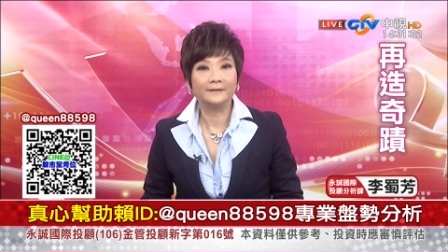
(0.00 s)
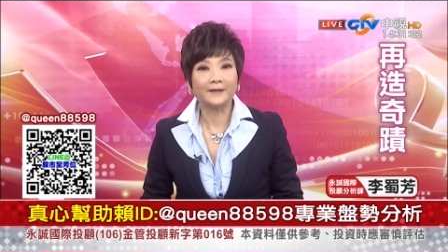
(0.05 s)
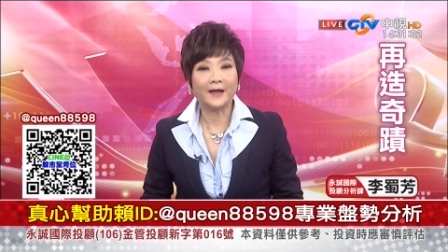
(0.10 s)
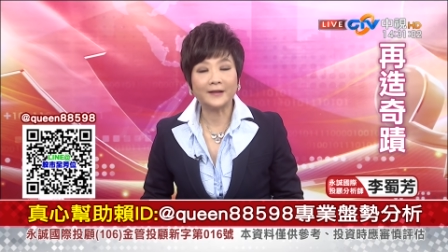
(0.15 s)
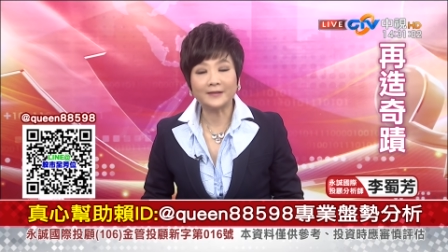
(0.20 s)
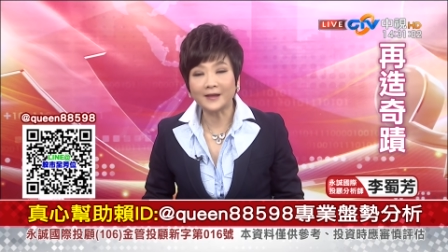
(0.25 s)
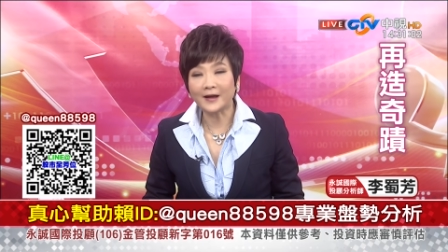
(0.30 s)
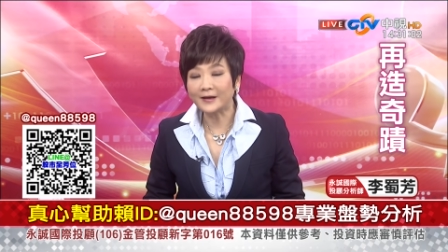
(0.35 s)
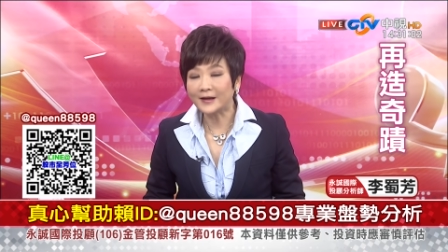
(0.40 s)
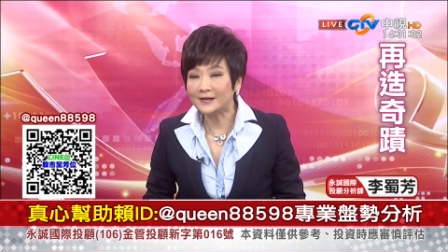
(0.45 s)

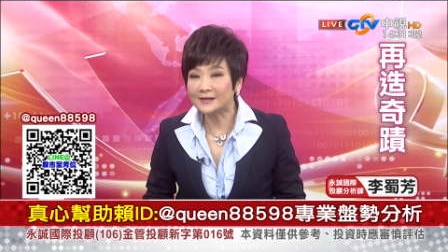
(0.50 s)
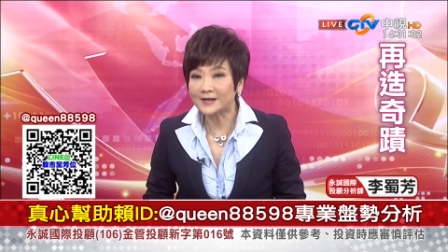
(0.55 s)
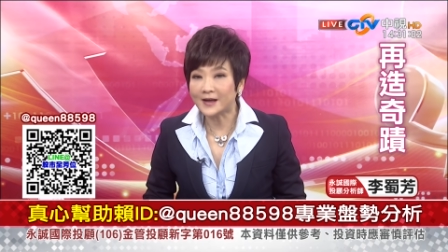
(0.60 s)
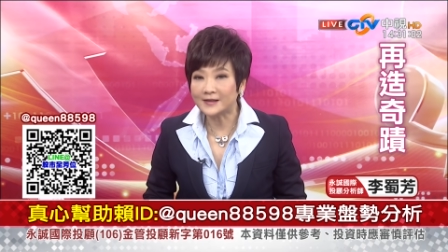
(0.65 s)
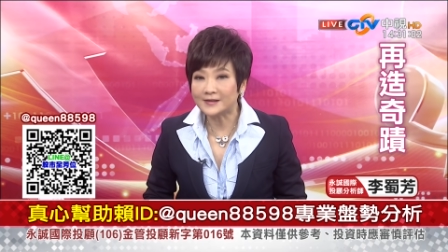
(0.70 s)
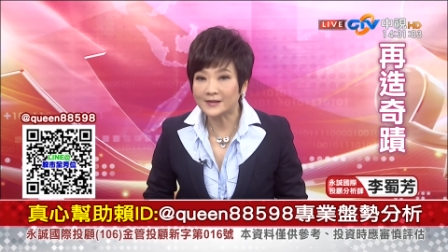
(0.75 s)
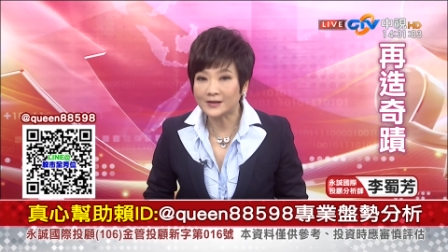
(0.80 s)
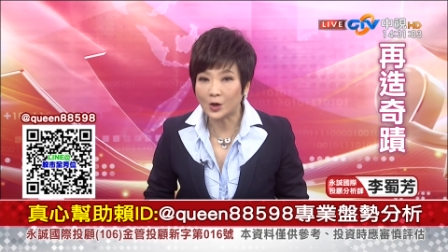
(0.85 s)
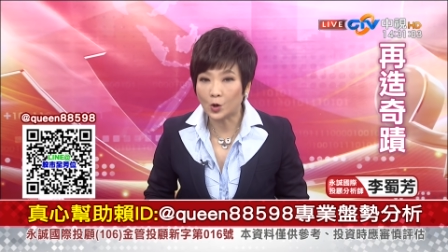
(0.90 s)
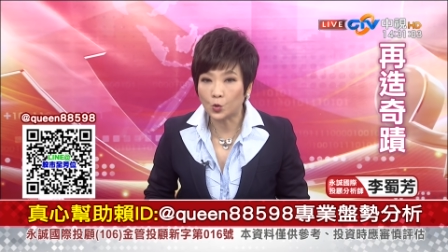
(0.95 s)
他当然
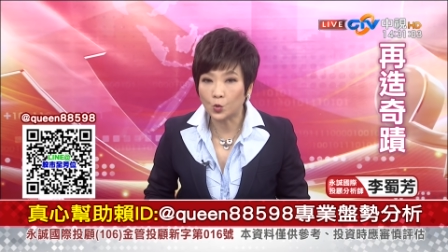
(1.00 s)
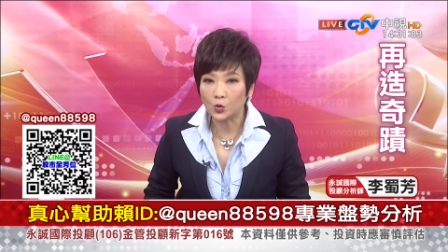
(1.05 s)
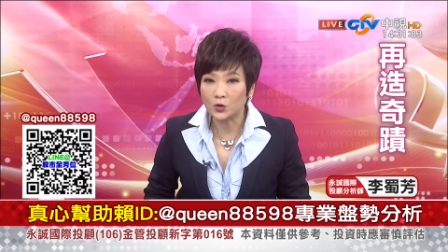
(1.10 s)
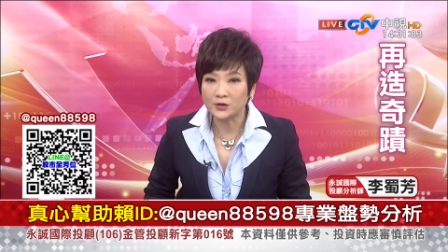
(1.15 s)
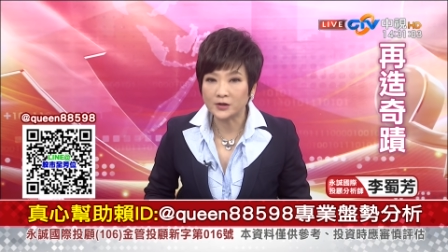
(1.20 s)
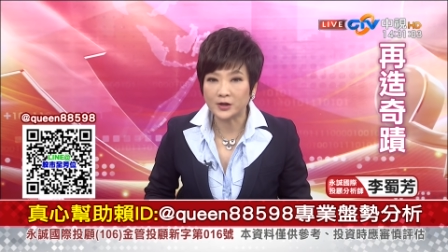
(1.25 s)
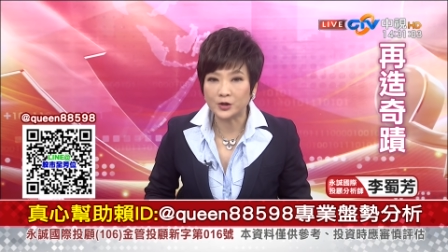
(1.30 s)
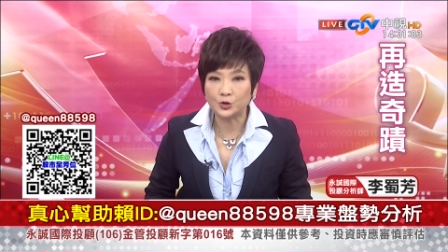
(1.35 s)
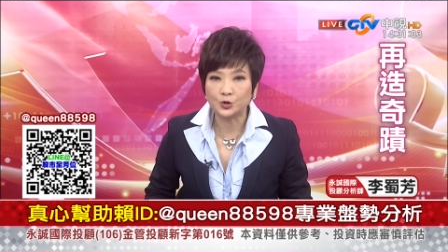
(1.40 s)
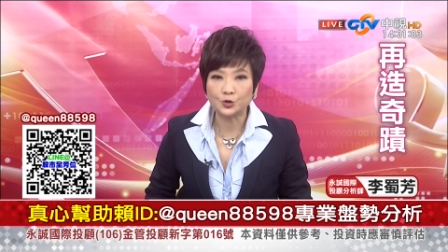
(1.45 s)
在这个
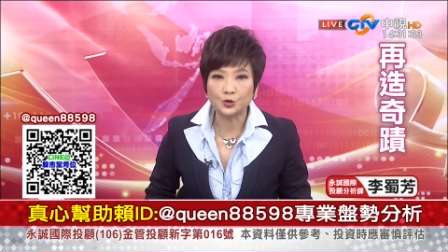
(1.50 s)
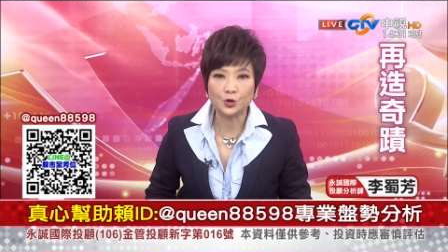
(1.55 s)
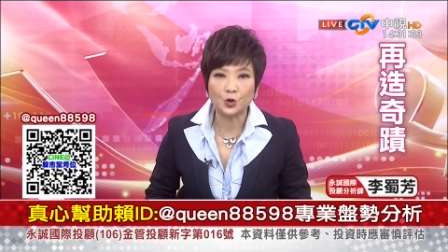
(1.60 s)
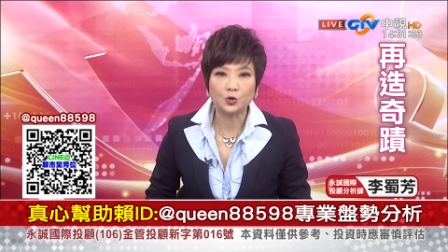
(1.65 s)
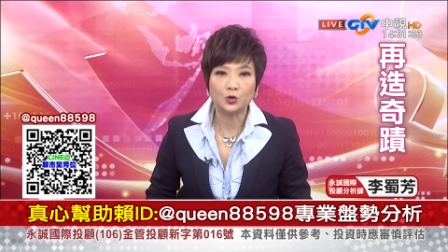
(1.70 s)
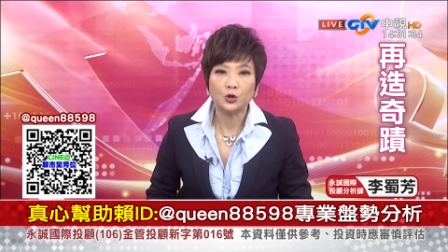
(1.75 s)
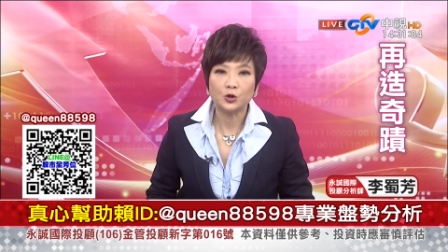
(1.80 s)
过程之中，